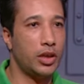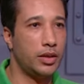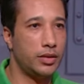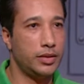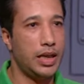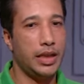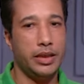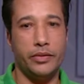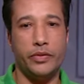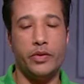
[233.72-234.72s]
ووحشه
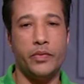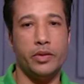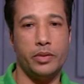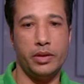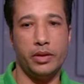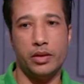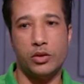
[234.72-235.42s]
يعني في, في